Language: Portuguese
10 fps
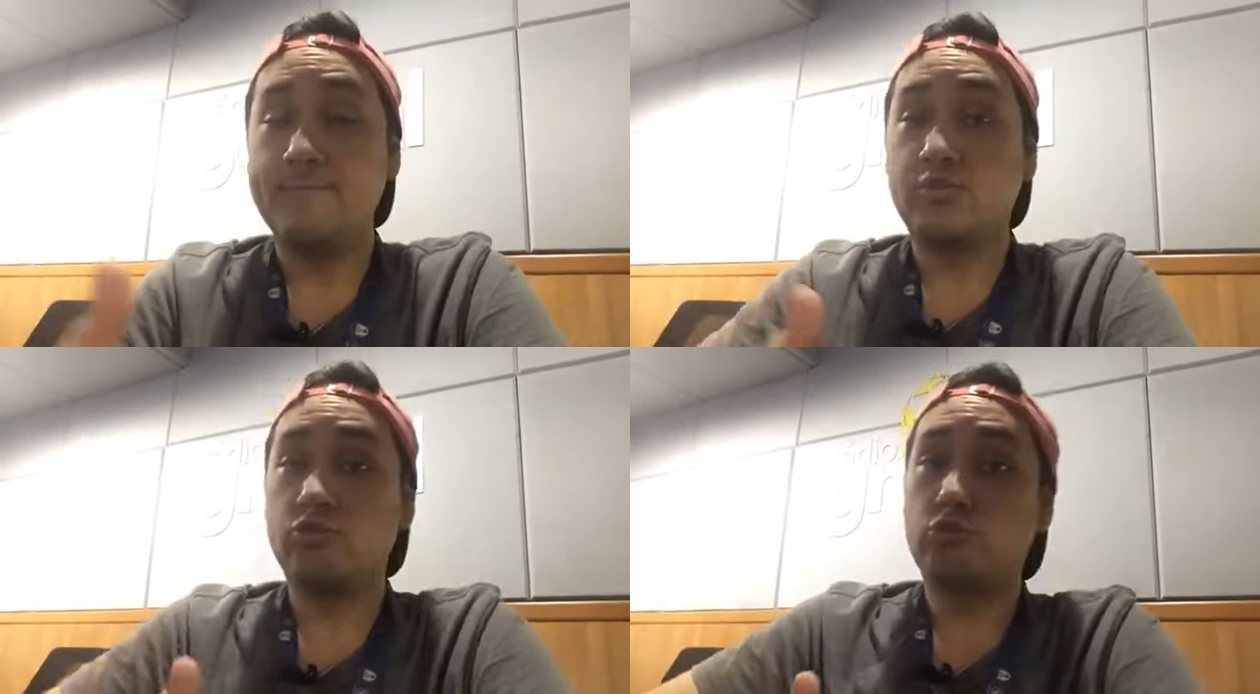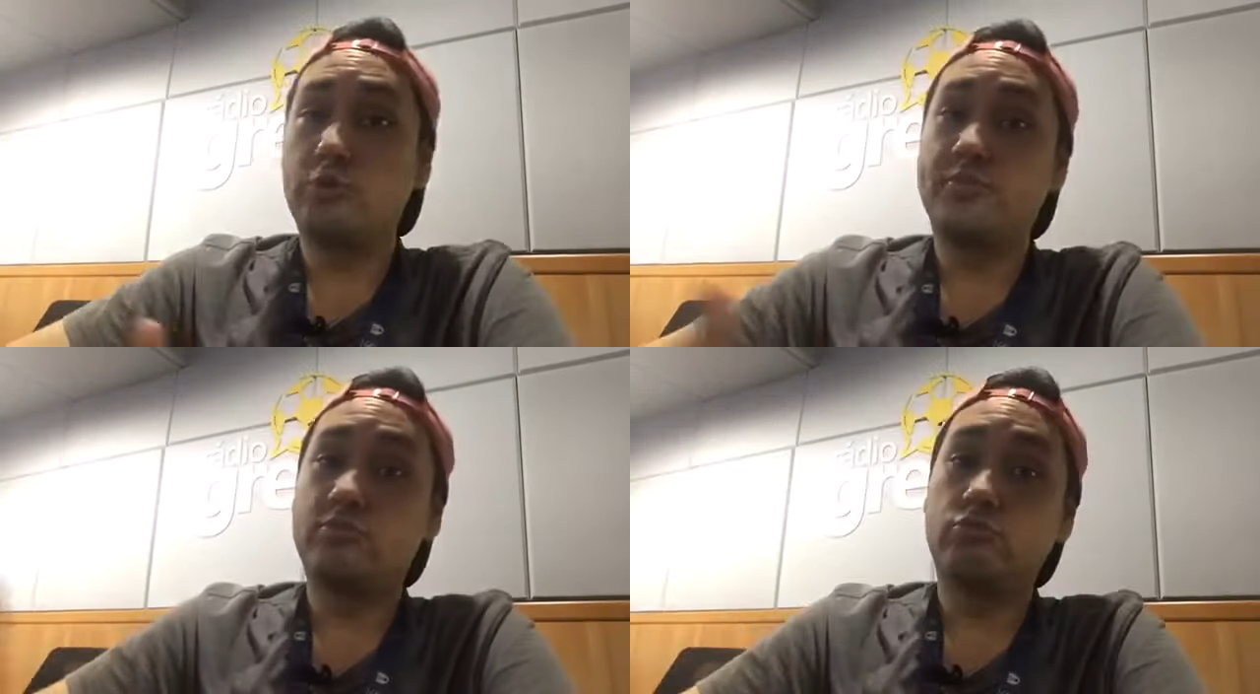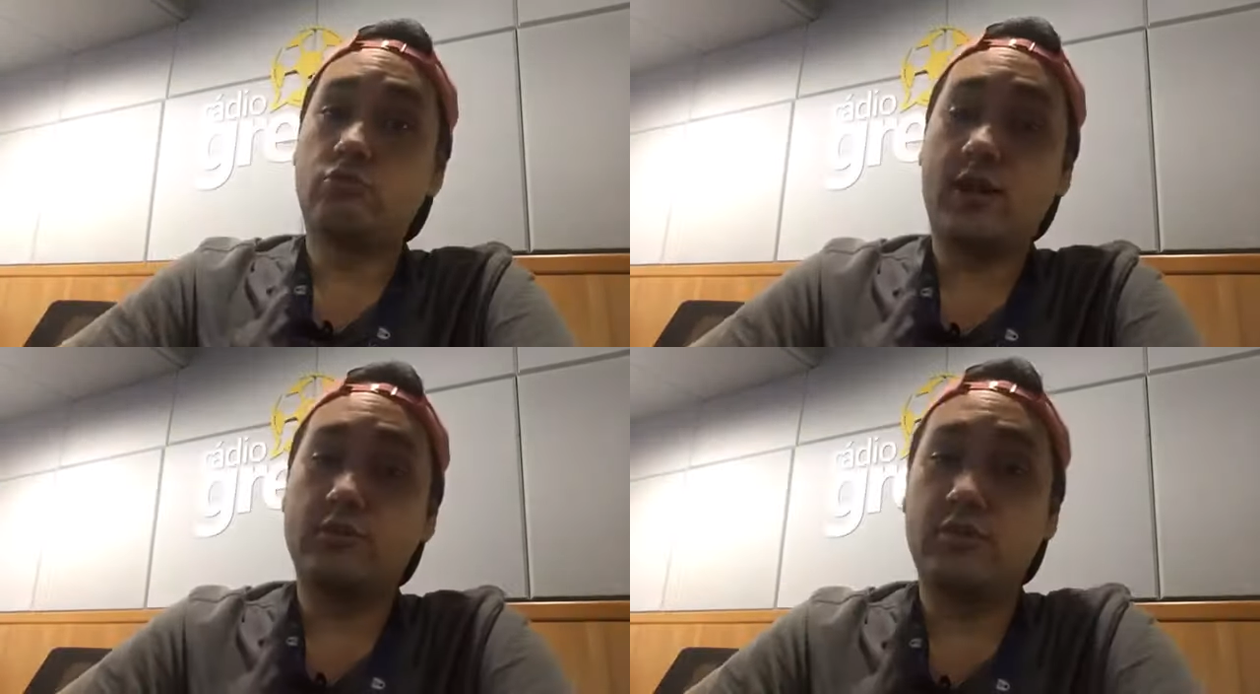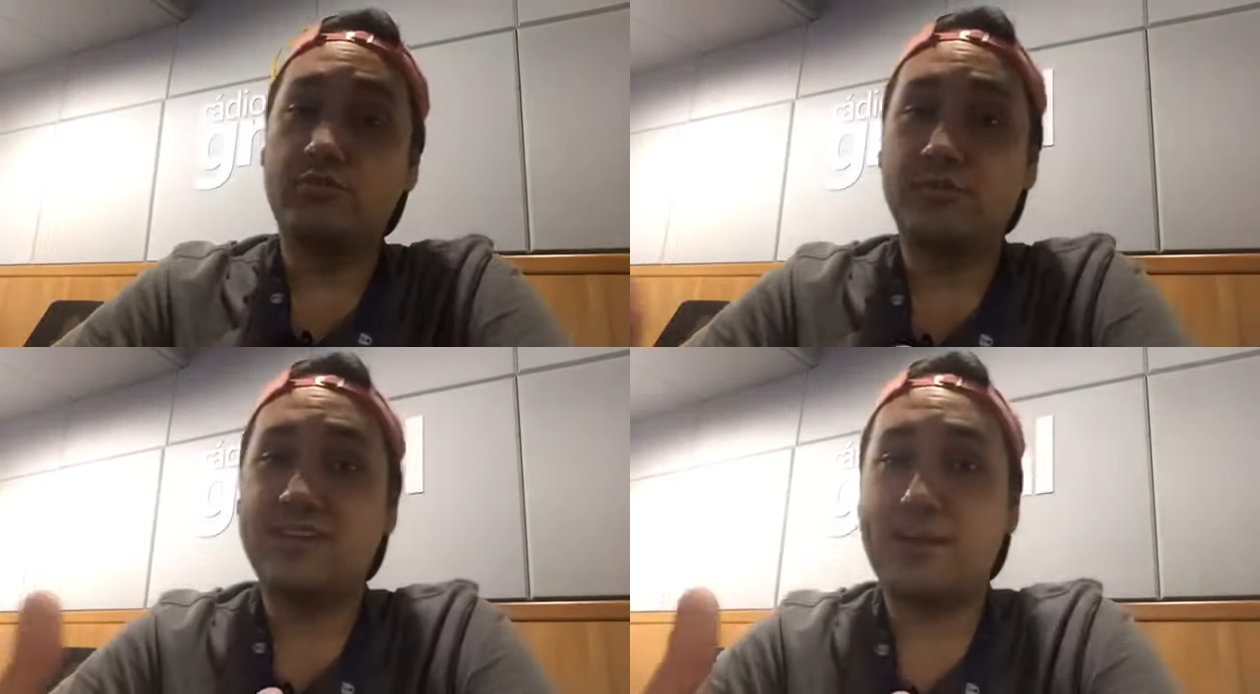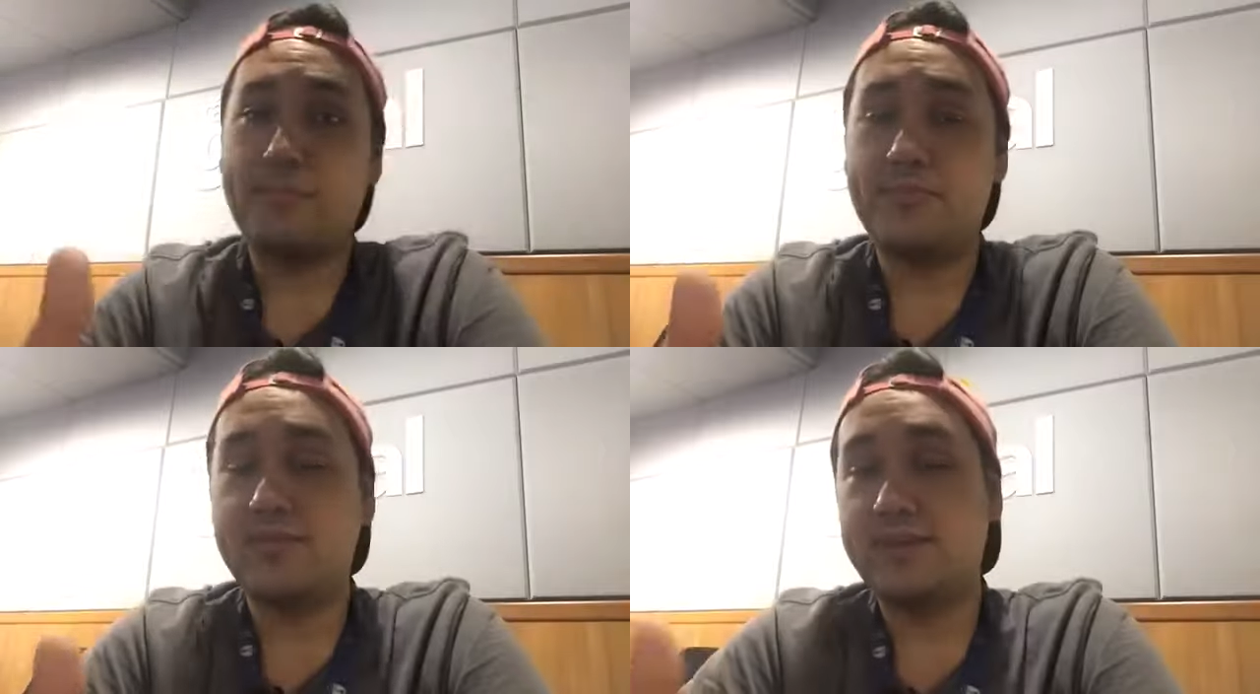Se os clubes, se os jogadores vão
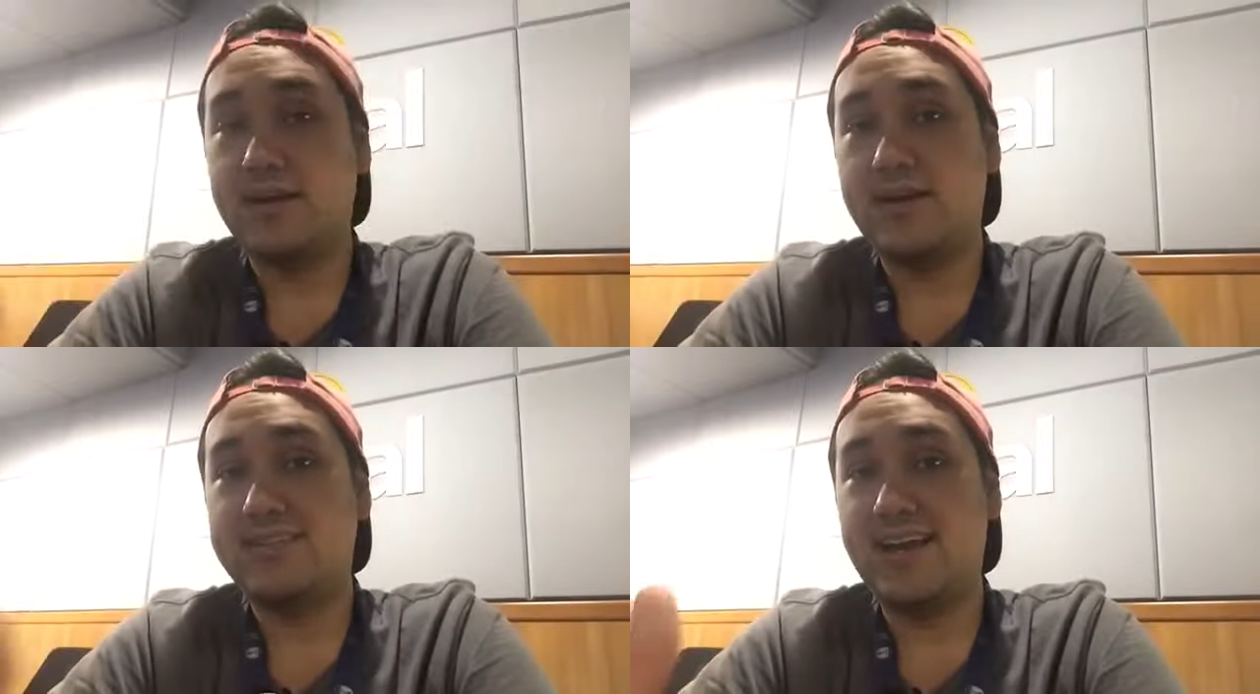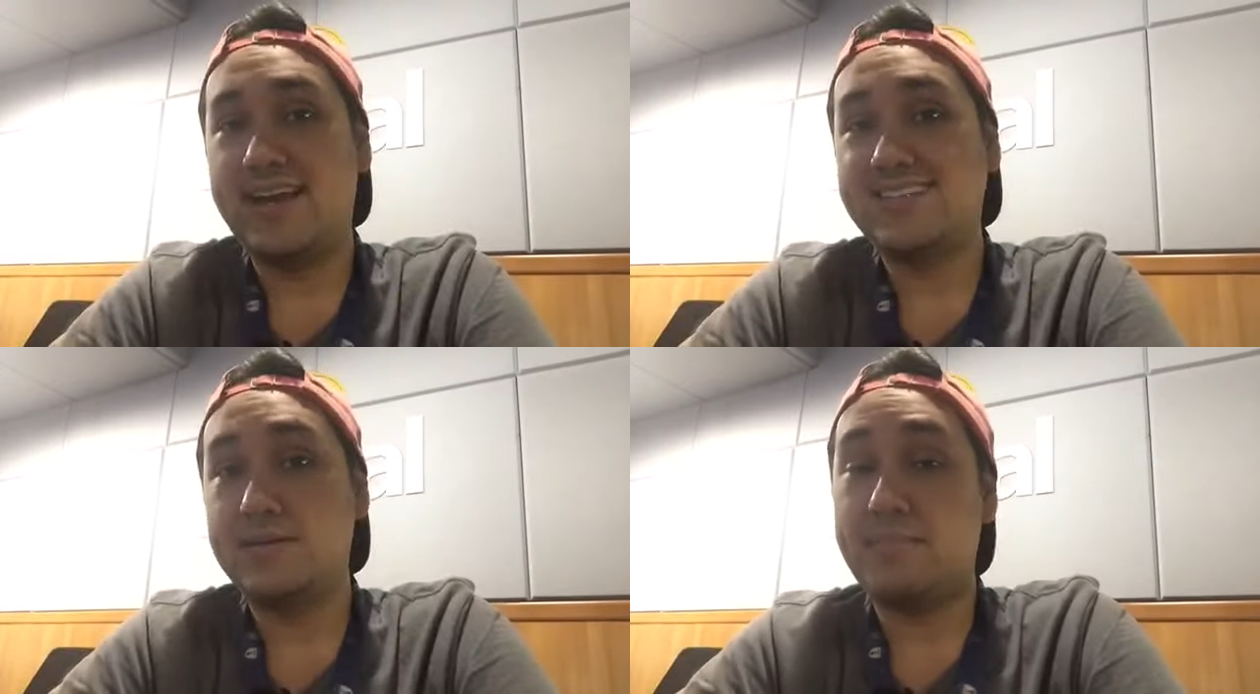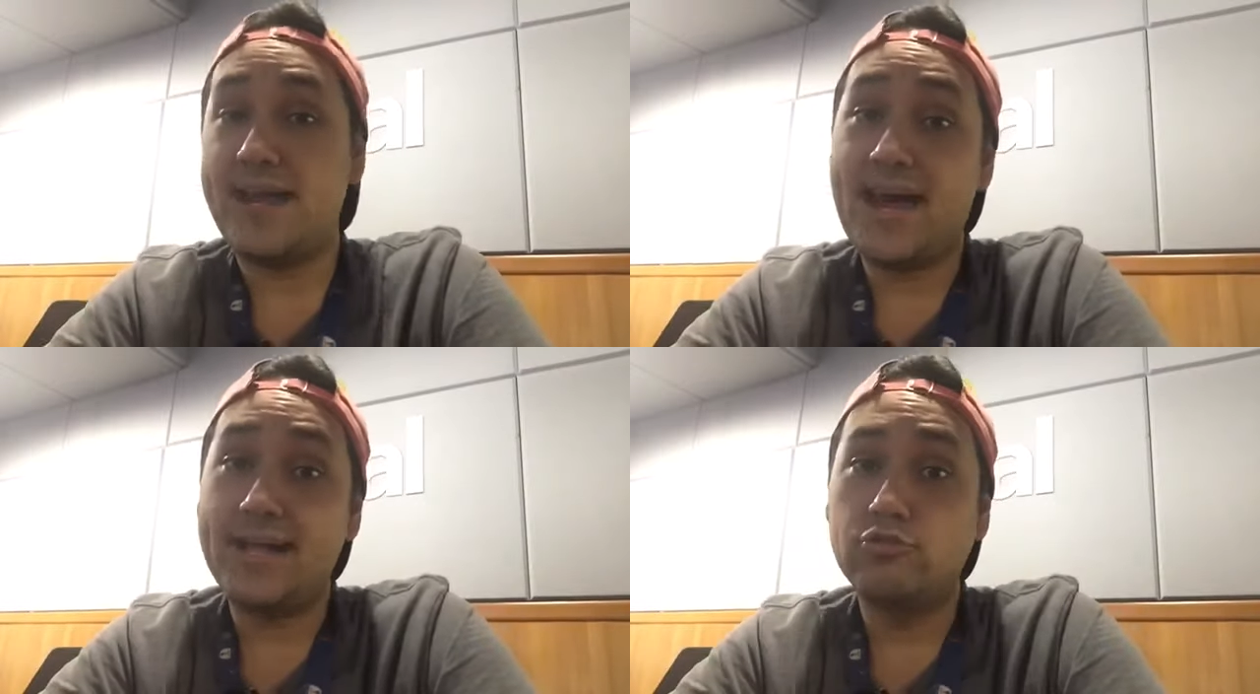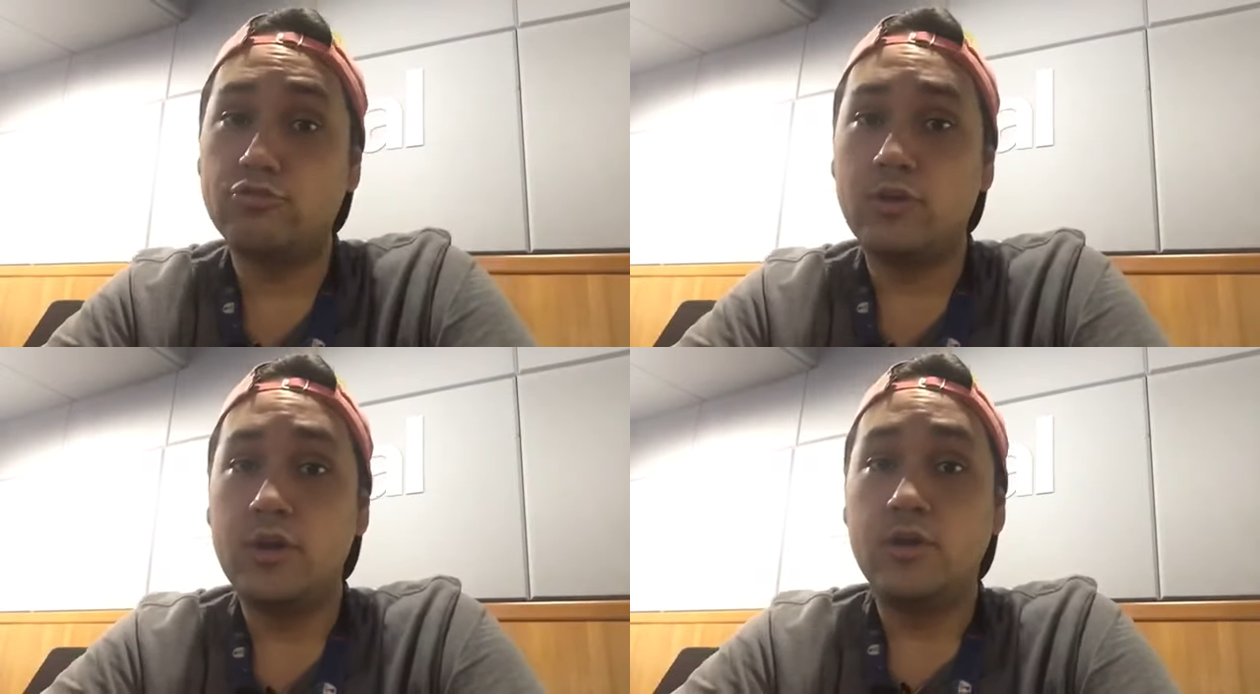treinar separados,